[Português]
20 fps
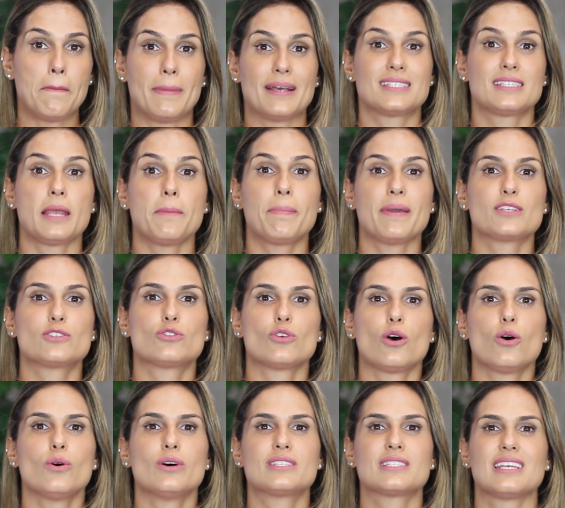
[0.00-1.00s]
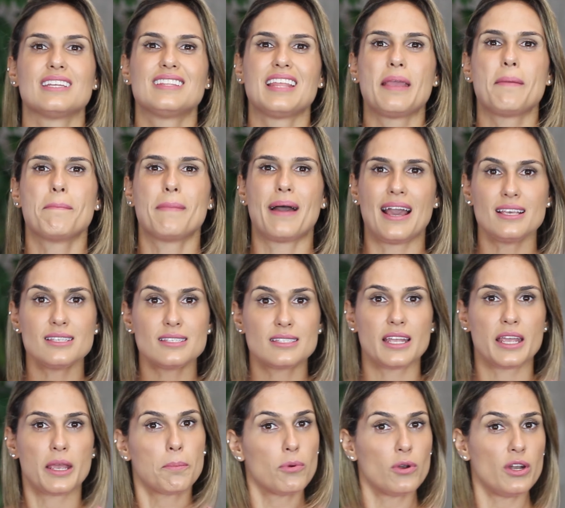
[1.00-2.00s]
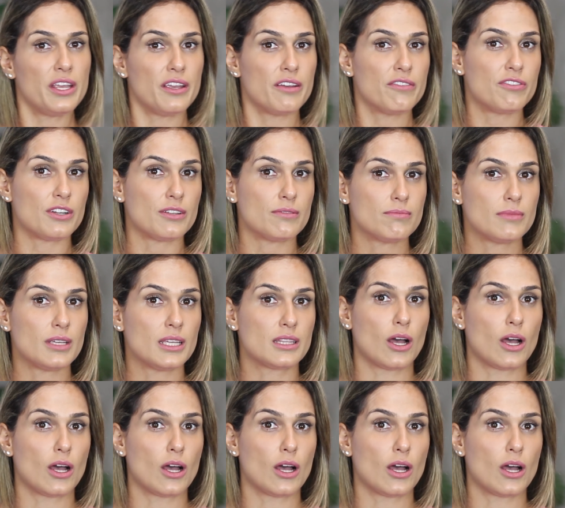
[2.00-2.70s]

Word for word: Mas tem pessoas que têm mais tempo livre